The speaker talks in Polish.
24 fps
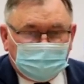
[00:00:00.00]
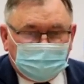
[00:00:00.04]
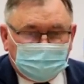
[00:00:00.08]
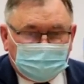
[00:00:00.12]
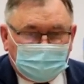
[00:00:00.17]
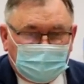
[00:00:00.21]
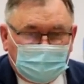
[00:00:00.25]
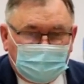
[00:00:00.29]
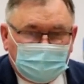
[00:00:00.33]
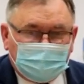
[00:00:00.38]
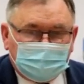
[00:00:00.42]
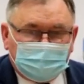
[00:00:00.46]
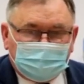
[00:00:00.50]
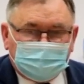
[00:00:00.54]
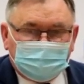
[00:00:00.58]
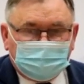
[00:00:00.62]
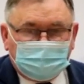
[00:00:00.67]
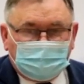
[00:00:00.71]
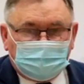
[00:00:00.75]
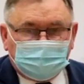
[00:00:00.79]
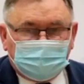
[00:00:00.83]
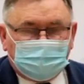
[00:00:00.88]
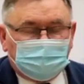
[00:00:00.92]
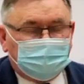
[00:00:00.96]
y, jak
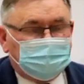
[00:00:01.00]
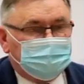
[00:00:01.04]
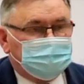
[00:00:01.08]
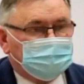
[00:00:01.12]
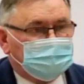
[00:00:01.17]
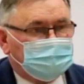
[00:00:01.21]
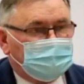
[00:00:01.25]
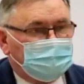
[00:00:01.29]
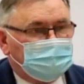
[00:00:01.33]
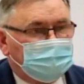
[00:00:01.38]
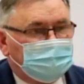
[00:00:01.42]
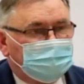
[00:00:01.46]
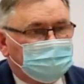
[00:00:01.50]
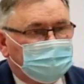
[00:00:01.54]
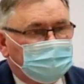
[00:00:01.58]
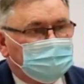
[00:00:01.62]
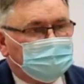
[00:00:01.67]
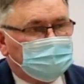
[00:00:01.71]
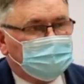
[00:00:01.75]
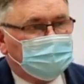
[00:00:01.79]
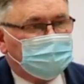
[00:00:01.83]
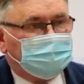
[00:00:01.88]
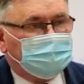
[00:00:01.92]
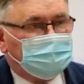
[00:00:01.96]
nasze obszary
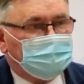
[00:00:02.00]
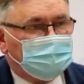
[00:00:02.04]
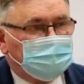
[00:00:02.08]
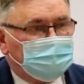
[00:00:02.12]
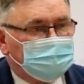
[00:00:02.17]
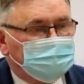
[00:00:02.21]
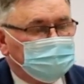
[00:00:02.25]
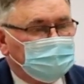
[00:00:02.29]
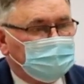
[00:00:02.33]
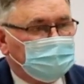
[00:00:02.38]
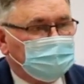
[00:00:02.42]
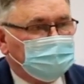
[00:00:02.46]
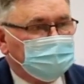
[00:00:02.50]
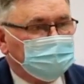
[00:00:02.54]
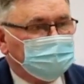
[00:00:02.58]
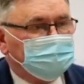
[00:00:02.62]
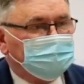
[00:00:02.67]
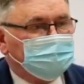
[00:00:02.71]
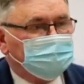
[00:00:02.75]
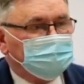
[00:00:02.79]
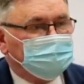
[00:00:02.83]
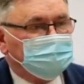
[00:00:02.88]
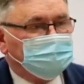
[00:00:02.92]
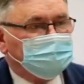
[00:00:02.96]
wiejskie
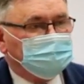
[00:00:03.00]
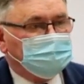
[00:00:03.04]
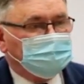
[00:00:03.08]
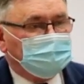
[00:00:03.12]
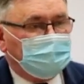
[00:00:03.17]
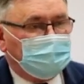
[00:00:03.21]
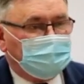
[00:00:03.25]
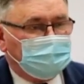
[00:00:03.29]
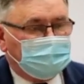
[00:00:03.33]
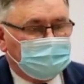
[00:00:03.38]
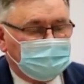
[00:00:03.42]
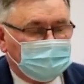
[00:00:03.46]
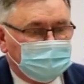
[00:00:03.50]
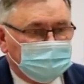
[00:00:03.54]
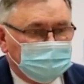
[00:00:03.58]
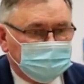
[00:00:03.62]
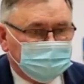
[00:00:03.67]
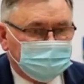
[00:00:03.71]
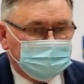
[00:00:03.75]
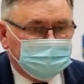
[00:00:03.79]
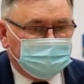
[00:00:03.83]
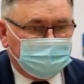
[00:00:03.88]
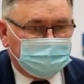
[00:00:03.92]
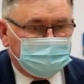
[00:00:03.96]
wyglądają, jaka
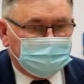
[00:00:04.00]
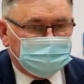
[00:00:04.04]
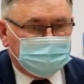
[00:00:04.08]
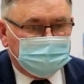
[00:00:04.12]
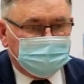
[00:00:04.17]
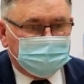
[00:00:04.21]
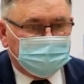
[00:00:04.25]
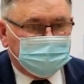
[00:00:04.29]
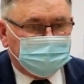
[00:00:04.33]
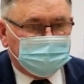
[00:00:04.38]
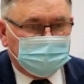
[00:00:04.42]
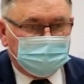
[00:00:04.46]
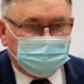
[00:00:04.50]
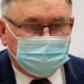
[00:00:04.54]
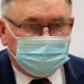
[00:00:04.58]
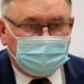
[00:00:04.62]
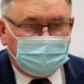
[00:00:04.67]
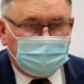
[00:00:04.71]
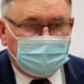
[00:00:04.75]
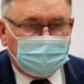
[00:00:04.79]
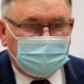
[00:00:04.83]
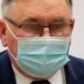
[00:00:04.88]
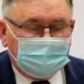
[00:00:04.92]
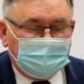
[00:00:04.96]
jest
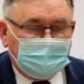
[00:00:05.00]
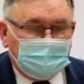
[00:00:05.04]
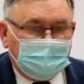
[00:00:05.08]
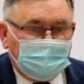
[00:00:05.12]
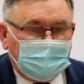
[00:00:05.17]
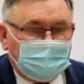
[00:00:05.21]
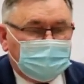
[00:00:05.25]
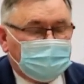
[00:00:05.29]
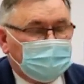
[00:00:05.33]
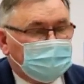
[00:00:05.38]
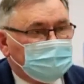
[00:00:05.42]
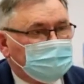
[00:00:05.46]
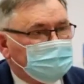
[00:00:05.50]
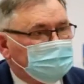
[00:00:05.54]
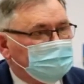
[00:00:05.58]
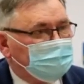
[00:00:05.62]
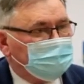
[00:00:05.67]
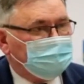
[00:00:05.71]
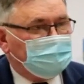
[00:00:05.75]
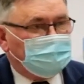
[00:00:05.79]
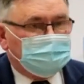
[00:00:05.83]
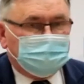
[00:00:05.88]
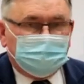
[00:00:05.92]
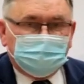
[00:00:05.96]
infrastruktura, jakie
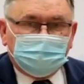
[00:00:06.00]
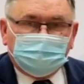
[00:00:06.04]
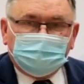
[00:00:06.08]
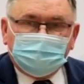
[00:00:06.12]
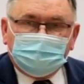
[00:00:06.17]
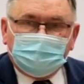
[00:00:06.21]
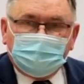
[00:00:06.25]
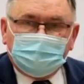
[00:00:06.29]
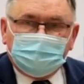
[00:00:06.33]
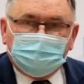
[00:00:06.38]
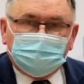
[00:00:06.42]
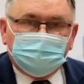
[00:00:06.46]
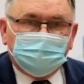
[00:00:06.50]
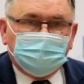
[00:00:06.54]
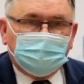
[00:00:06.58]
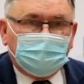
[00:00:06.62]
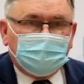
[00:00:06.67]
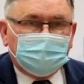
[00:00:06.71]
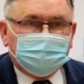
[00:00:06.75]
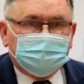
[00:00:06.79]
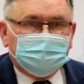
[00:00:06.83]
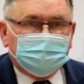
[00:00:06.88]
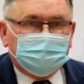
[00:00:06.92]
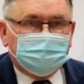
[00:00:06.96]
są warunki
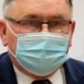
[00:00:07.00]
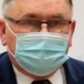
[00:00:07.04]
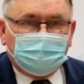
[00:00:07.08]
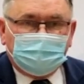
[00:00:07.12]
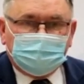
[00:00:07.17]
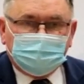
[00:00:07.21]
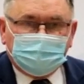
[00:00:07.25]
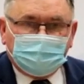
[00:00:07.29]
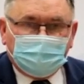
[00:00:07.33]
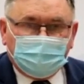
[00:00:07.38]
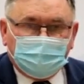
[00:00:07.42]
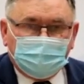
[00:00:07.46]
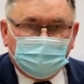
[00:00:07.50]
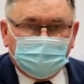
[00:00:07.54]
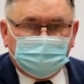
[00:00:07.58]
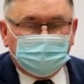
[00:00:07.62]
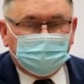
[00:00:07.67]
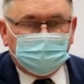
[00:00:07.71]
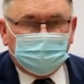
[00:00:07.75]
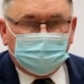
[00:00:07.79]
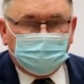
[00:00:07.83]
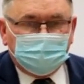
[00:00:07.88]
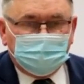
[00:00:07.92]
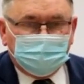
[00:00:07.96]
edukacji,
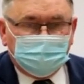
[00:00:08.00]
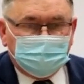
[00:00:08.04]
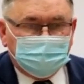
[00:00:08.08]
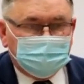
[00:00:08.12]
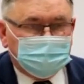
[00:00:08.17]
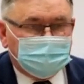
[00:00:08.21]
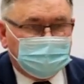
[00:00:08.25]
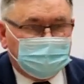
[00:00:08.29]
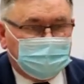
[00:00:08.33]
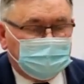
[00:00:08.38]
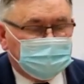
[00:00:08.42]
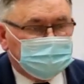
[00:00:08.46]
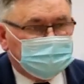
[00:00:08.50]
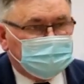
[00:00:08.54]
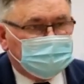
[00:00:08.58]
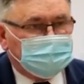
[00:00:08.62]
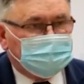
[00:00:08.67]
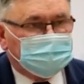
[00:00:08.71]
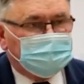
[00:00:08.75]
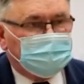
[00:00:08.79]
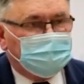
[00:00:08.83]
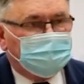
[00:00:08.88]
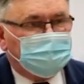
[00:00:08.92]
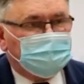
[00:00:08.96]
transportu,
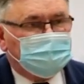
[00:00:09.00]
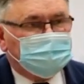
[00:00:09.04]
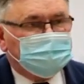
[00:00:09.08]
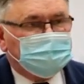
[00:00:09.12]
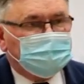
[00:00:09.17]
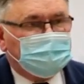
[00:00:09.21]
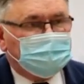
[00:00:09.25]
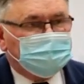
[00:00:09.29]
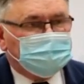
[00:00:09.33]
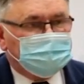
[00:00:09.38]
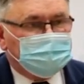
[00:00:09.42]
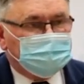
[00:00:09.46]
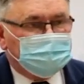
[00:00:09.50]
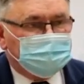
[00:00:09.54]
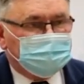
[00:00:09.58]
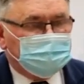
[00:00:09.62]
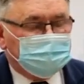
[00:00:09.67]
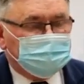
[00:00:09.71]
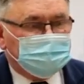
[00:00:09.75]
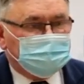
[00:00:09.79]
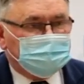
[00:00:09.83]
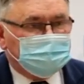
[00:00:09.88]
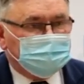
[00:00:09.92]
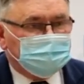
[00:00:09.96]
kwestie zdrowotne, a przede
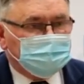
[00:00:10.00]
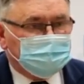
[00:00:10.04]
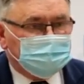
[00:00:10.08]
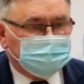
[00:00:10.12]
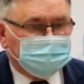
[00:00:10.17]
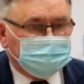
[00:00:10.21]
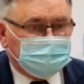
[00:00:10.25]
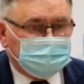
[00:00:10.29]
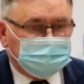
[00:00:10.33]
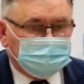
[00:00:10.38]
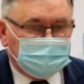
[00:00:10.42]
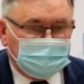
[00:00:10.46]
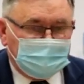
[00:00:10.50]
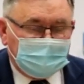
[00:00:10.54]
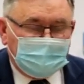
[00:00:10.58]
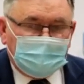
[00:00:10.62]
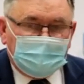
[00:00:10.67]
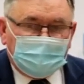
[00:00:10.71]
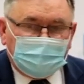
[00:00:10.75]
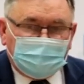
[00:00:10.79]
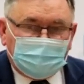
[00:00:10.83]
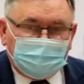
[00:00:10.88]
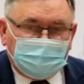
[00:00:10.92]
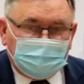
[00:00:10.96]
wszystkim również
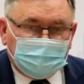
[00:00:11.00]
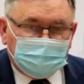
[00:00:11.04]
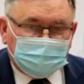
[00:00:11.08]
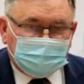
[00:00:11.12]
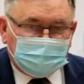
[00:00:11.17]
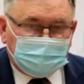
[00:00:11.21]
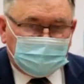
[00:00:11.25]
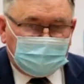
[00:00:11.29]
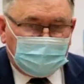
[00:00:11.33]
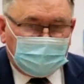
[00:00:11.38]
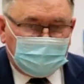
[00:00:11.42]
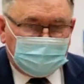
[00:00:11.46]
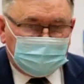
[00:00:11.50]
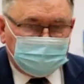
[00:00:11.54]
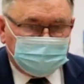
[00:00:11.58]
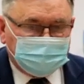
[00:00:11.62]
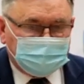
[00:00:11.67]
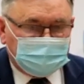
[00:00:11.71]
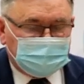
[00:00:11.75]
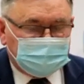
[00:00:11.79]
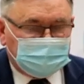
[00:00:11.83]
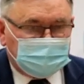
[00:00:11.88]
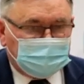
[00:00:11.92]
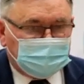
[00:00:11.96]
kwestia,
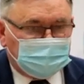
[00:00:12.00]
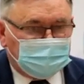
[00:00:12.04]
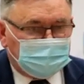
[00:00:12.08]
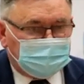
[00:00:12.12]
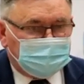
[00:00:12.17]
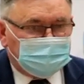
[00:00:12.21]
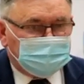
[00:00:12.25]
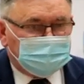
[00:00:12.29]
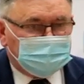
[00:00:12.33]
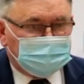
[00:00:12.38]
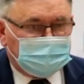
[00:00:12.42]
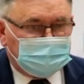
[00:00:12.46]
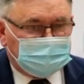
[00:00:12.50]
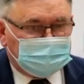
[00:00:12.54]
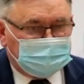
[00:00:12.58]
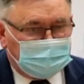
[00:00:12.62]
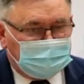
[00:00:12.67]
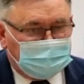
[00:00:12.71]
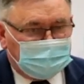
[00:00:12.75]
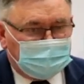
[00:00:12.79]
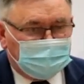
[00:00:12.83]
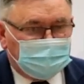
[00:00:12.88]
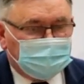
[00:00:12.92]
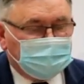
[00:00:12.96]
z czego
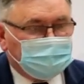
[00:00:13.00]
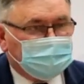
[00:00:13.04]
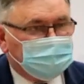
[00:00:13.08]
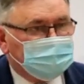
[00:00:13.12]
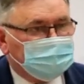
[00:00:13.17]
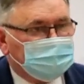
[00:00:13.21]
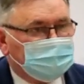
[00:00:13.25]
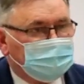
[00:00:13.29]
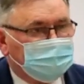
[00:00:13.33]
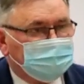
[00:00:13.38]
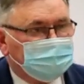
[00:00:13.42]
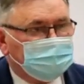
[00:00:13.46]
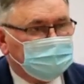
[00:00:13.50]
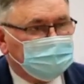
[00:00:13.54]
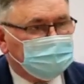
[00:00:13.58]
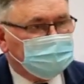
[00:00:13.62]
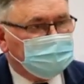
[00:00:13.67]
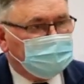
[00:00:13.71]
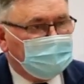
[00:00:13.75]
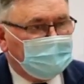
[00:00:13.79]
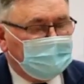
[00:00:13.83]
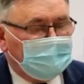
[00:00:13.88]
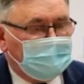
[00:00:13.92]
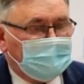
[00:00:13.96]
nasza opolska
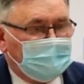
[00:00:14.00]
wieś